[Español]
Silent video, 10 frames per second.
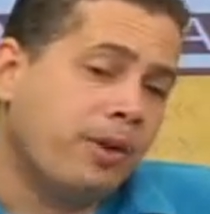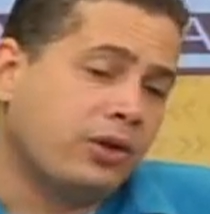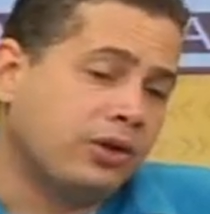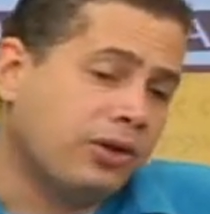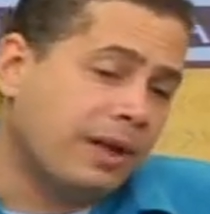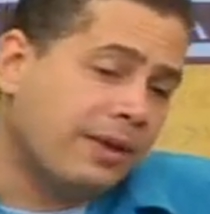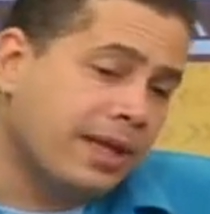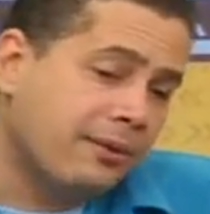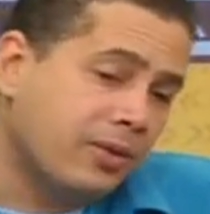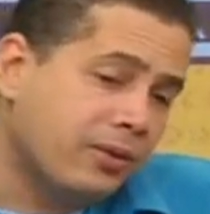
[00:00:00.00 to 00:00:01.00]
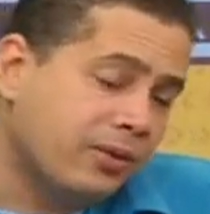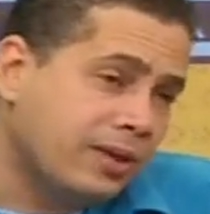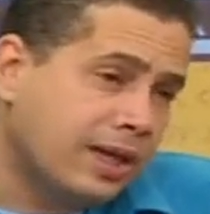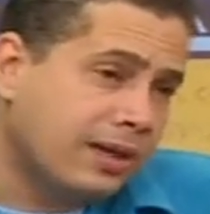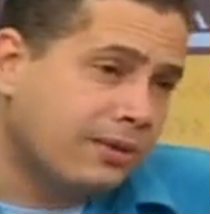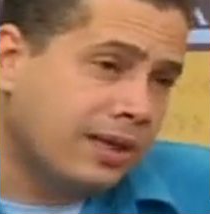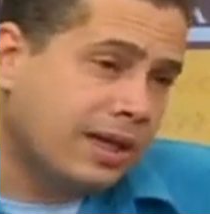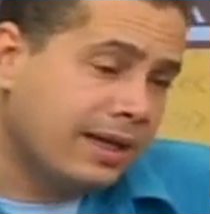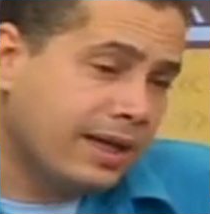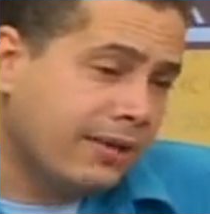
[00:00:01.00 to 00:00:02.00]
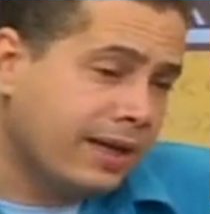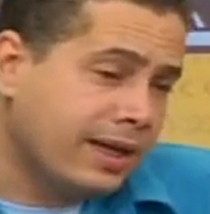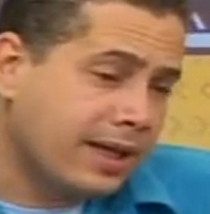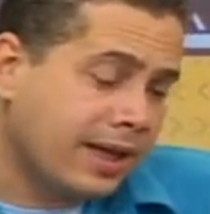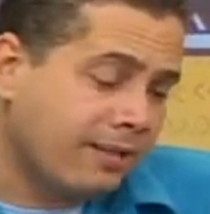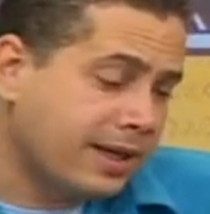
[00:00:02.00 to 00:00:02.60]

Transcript: pero nosotros también tenemos una, una actividad,